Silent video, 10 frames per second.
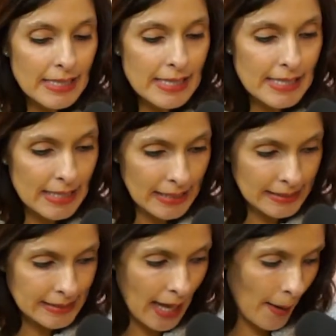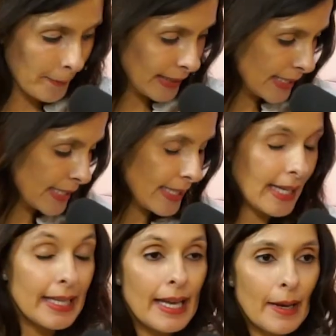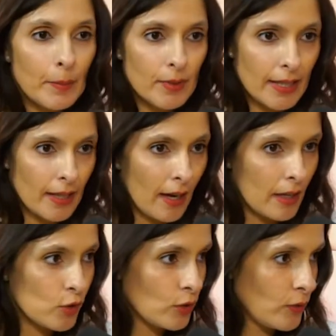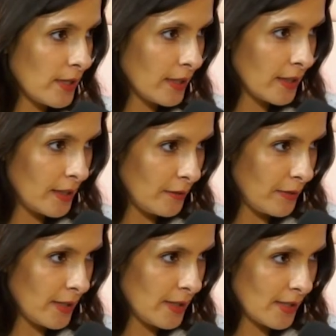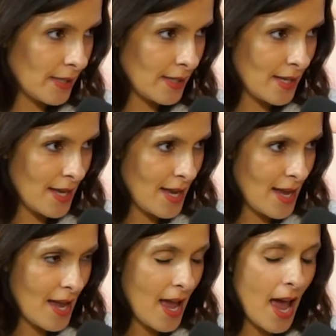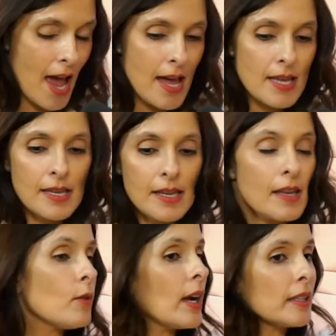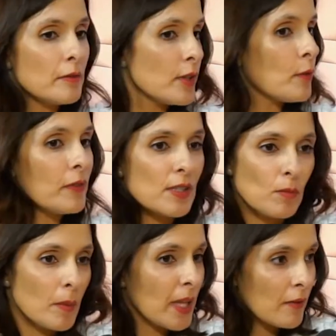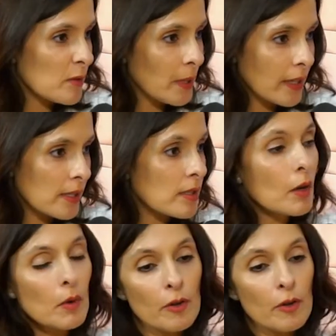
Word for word: assim, tá, mas quem é a mulher elástica dos incríveis? Aí o cara veio fazer uma breve explicação. É o